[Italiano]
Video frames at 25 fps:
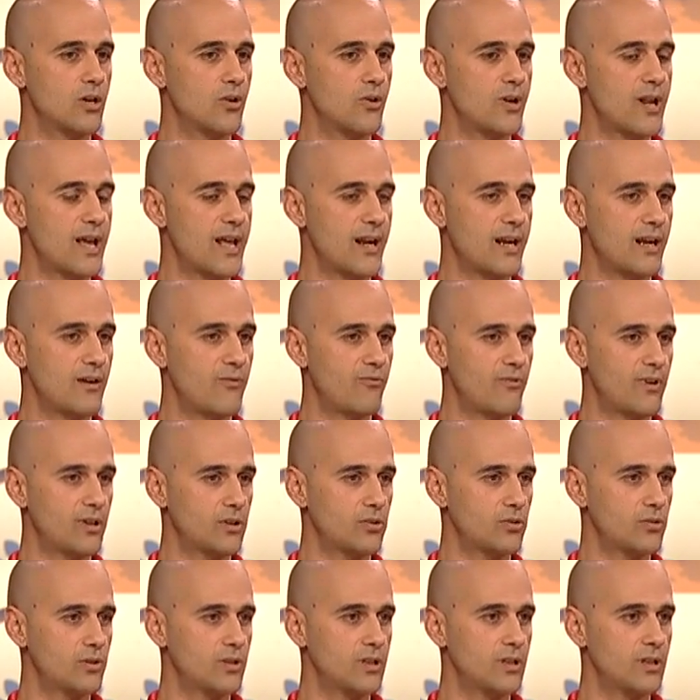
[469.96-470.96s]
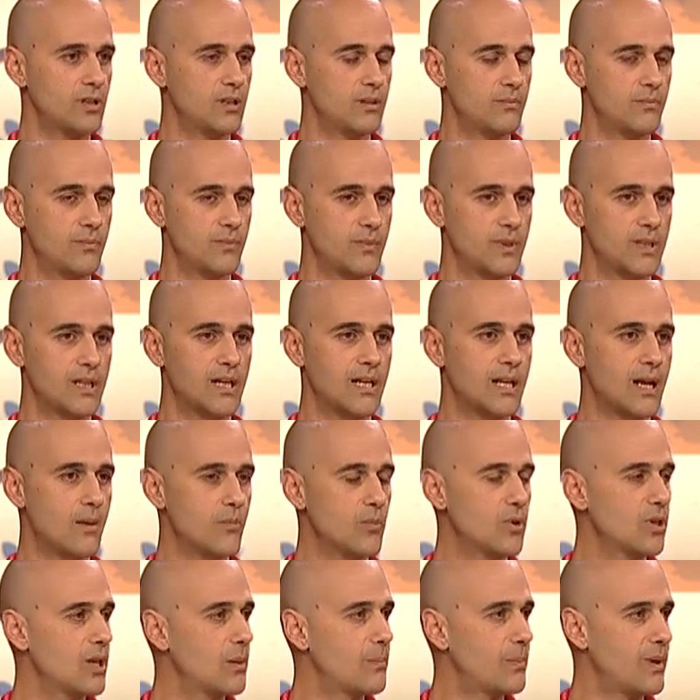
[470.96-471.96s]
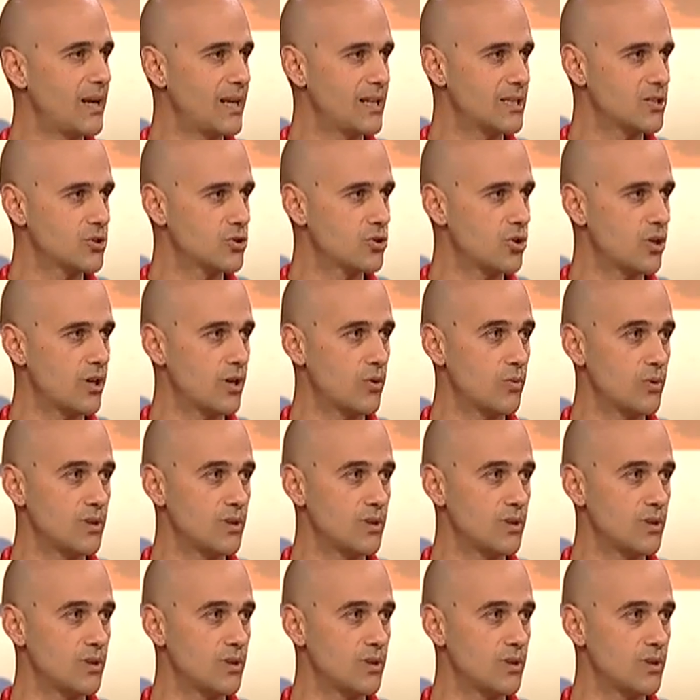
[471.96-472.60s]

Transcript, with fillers: non era il fatto di, del cambio del palleggiatore,